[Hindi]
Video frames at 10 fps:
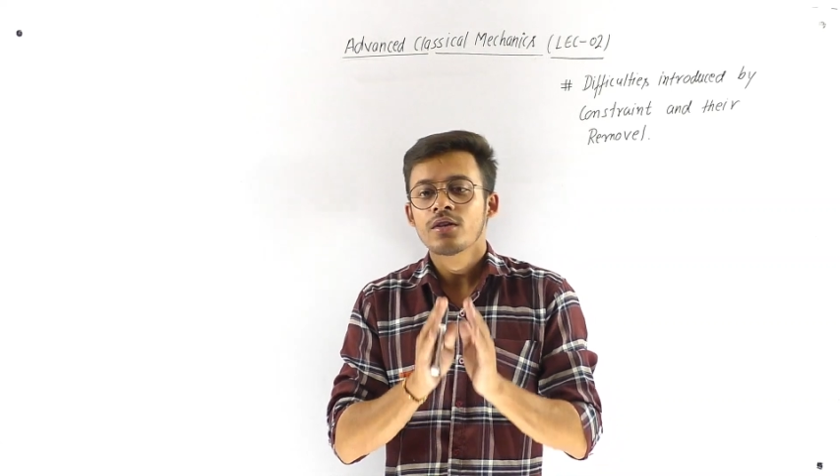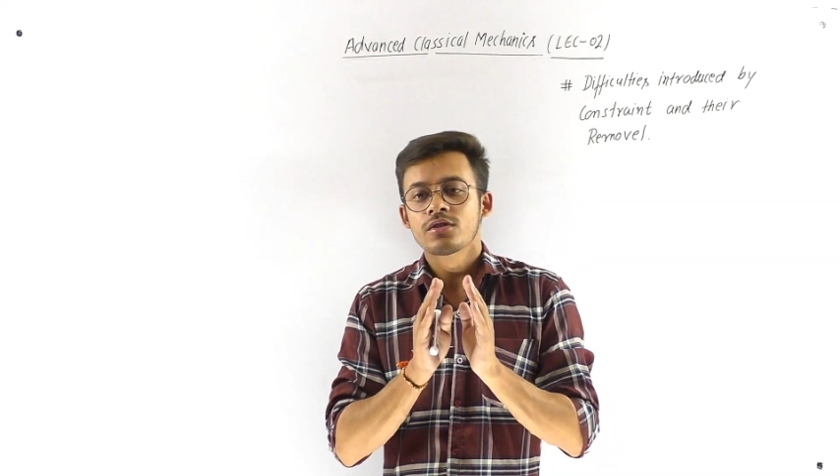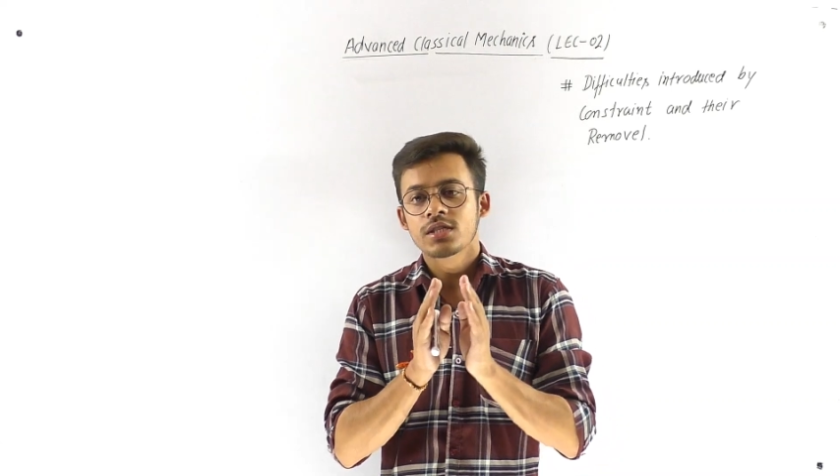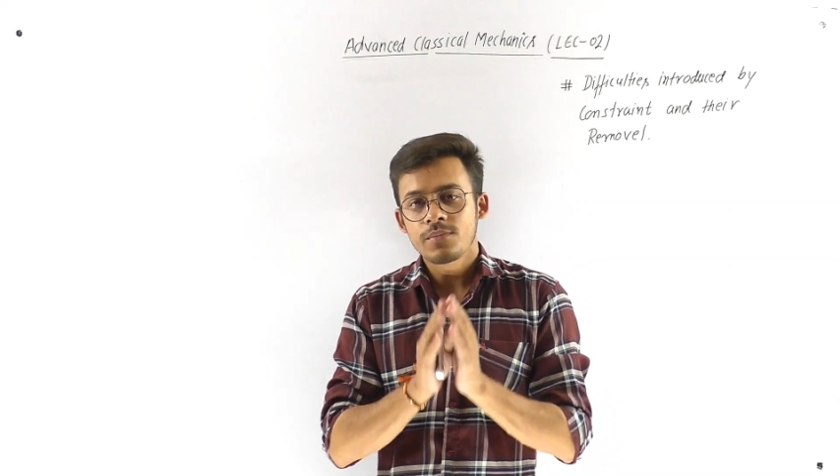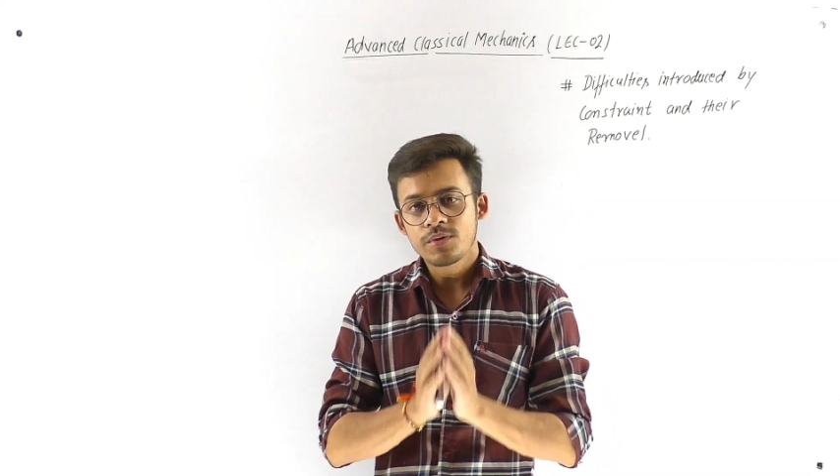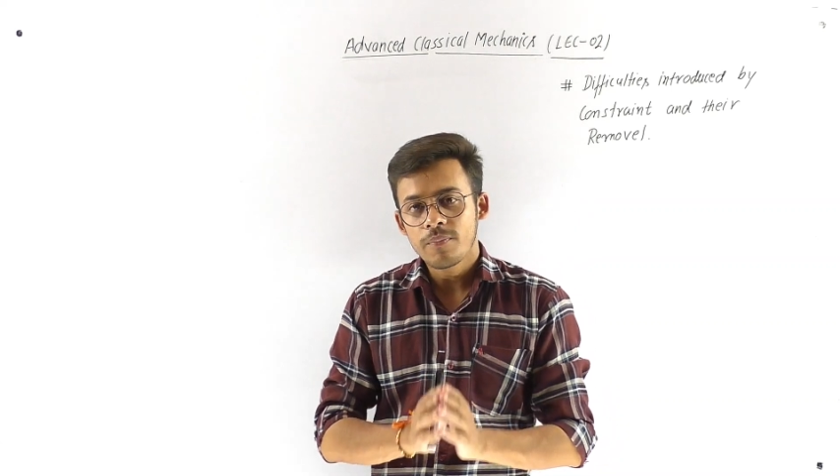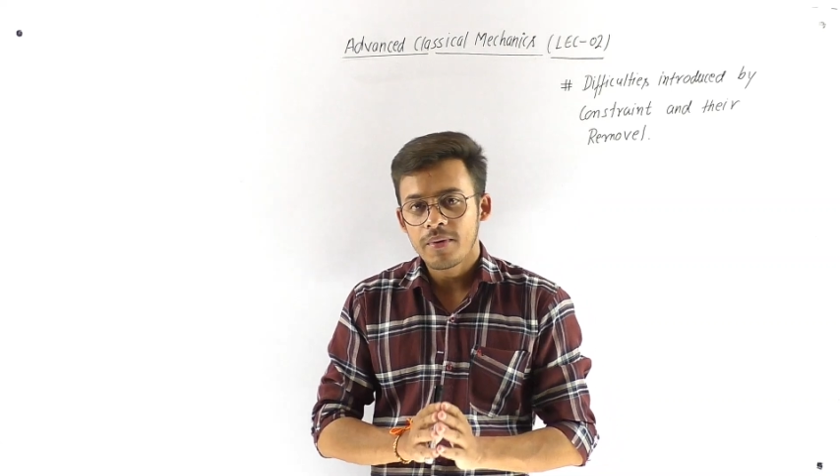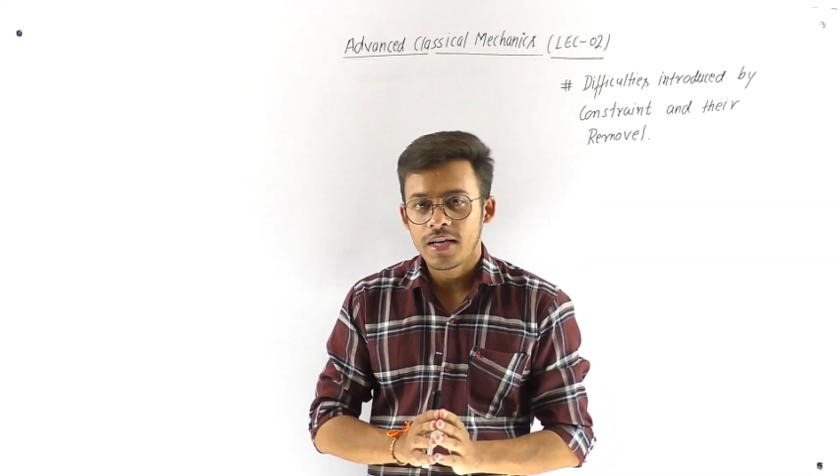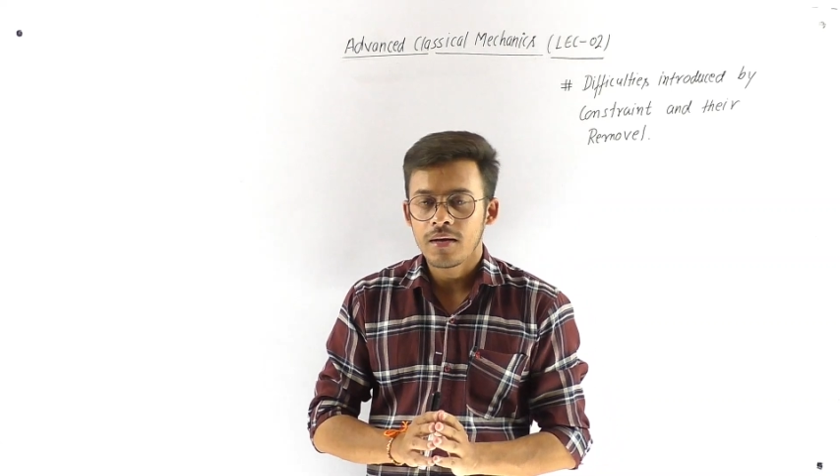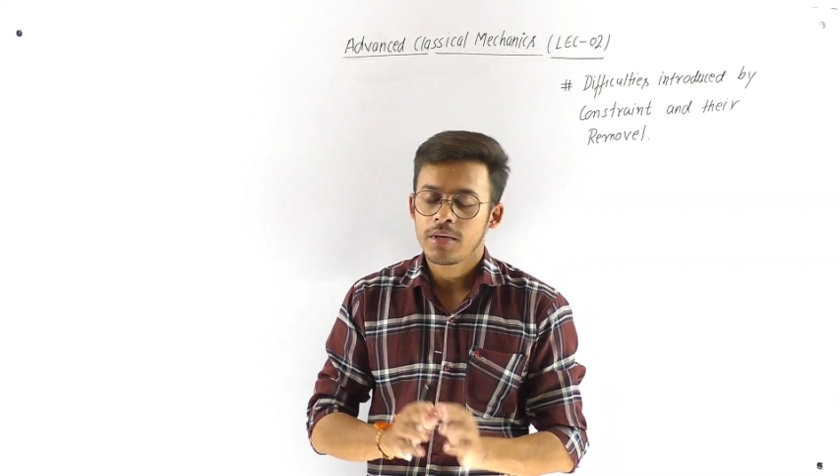तो सबसे
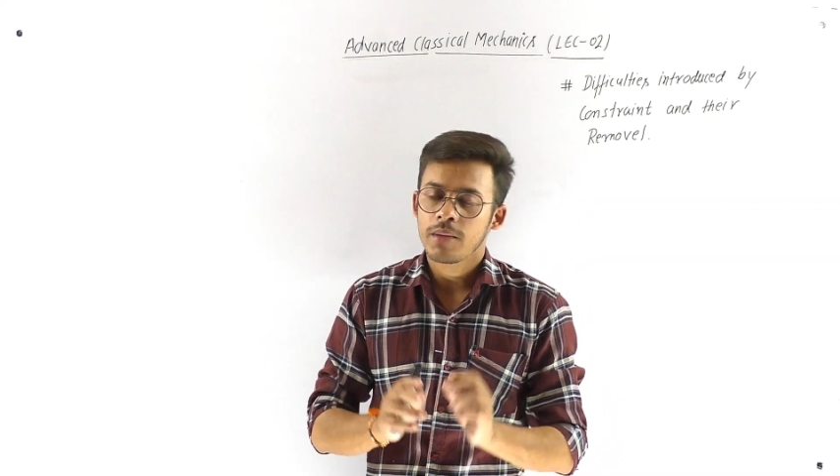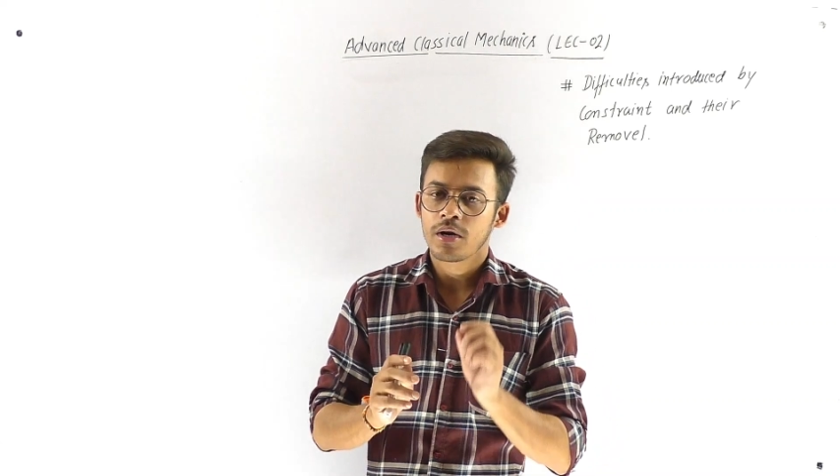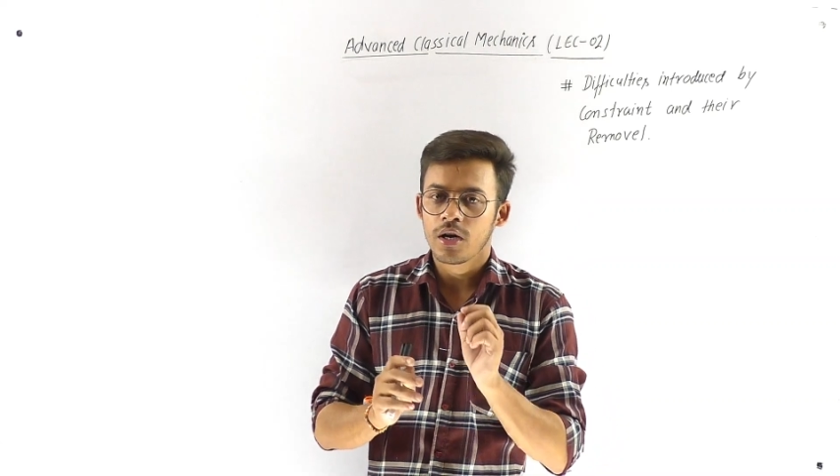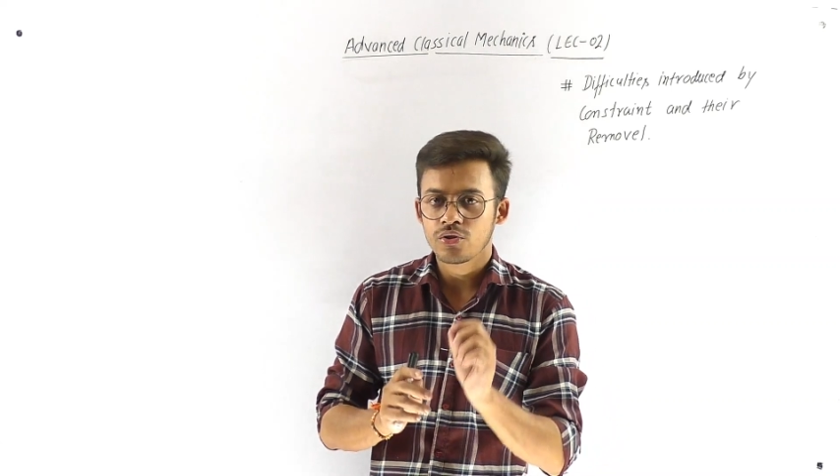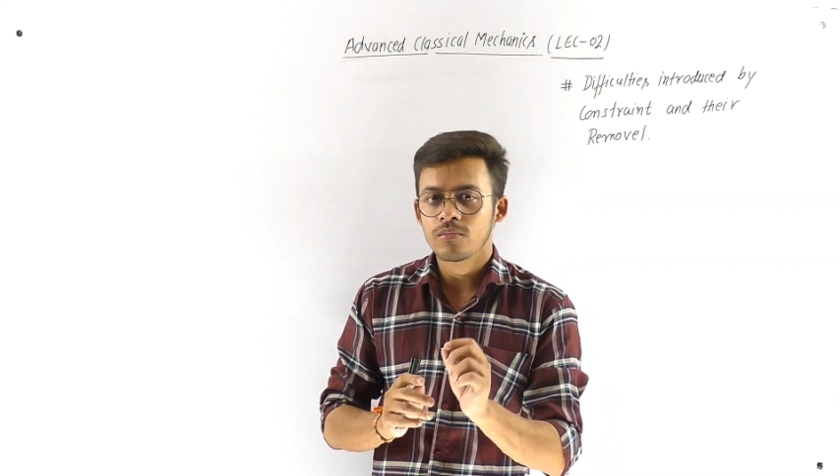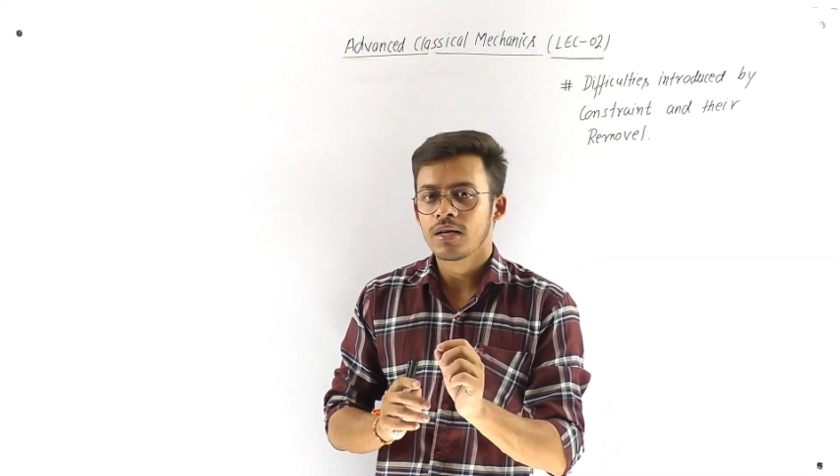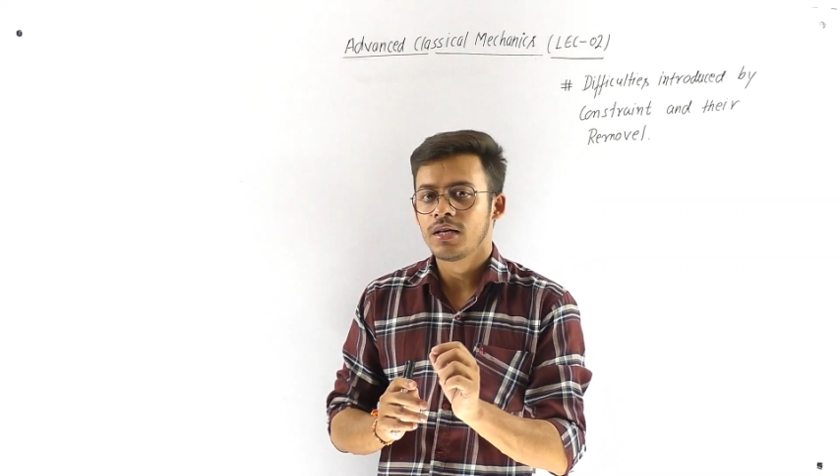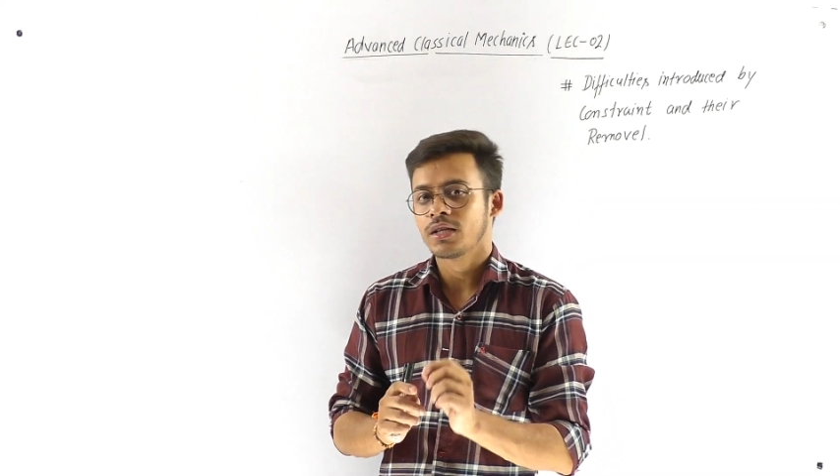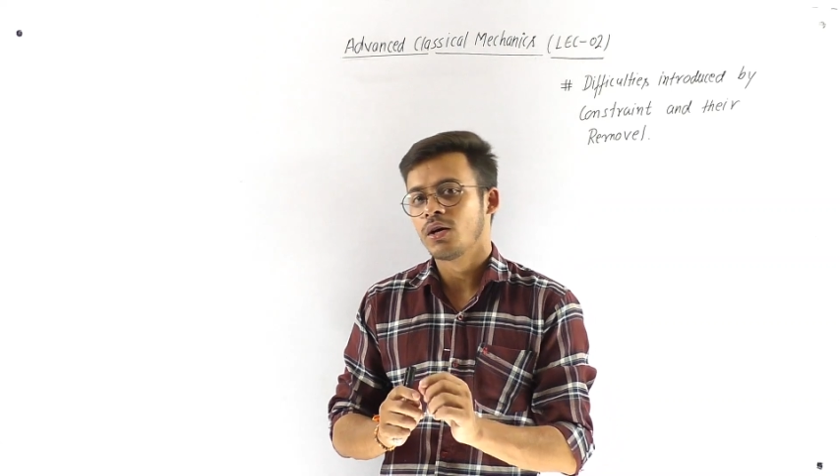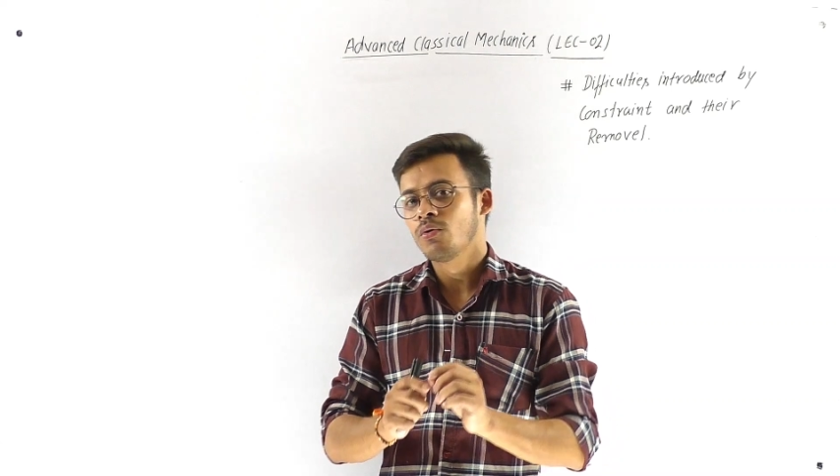पहले मैं यहाँ पर अजूम कर
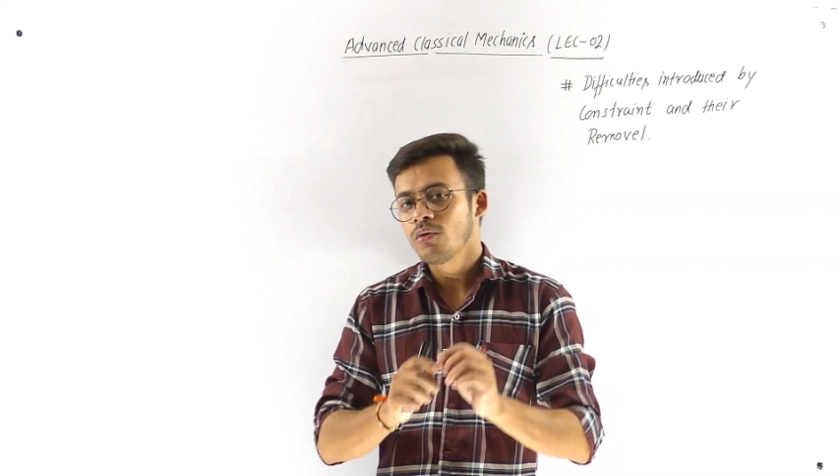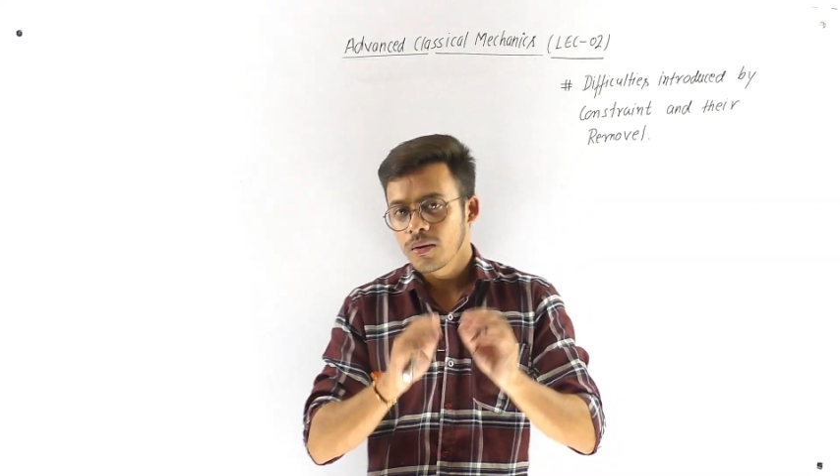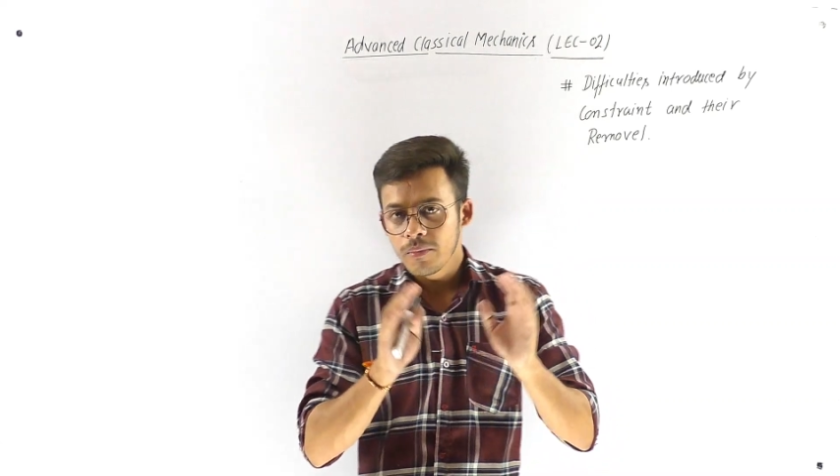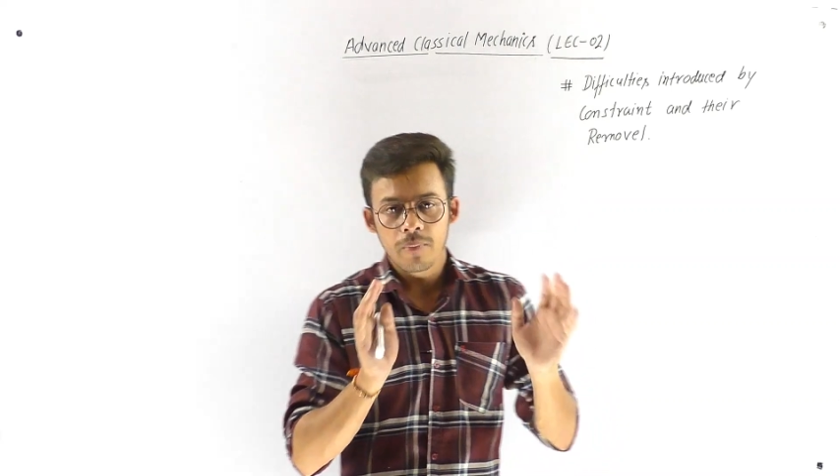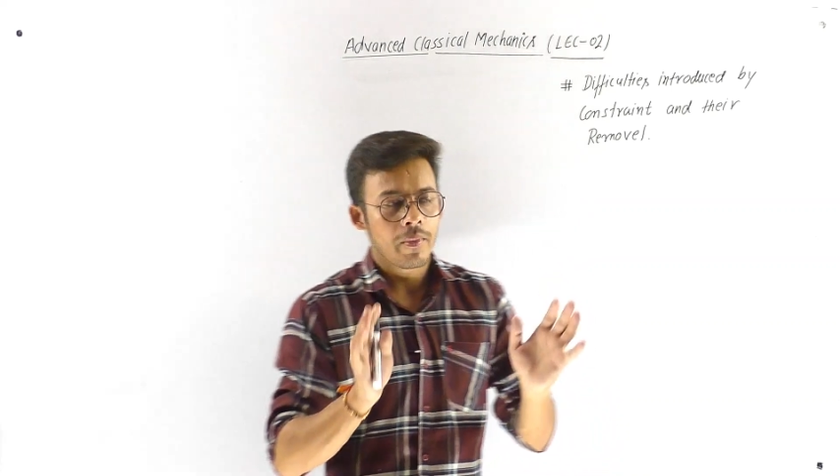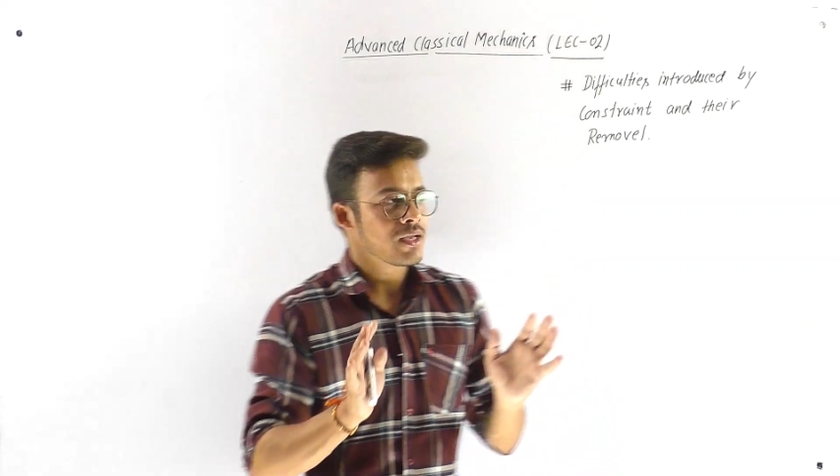लेता हूँ कि मेरे